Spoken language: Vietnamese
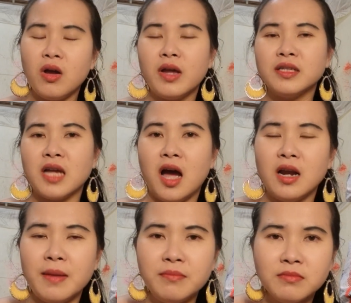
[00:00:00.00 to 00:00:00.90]
anh sợ
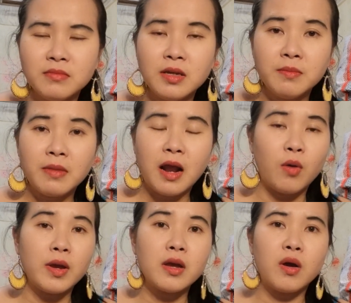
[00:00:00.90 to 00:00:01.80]
lắm bắt đầu
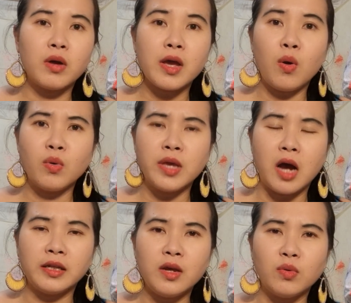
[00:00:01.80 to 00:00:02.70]
cái cô cái cô
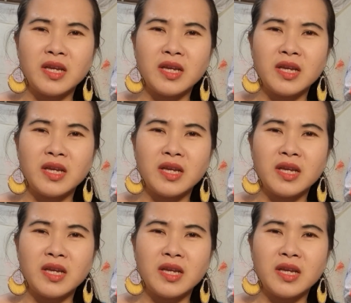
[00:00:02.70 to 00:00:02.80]
vợ thấy